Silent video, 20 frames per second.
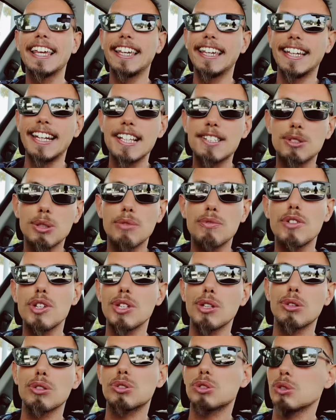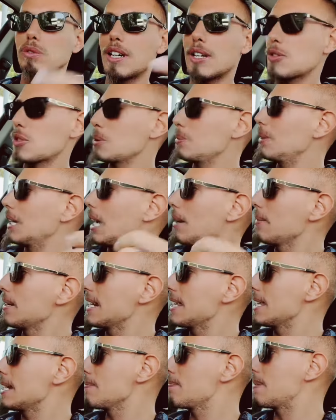inizio il video con questo verso poi
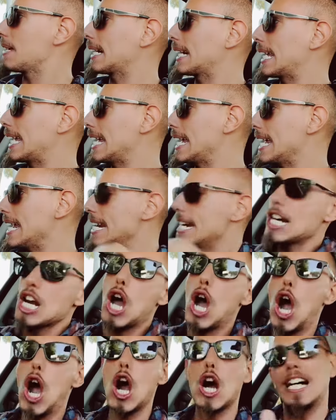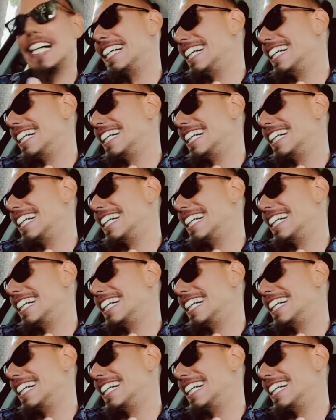capirete il perché no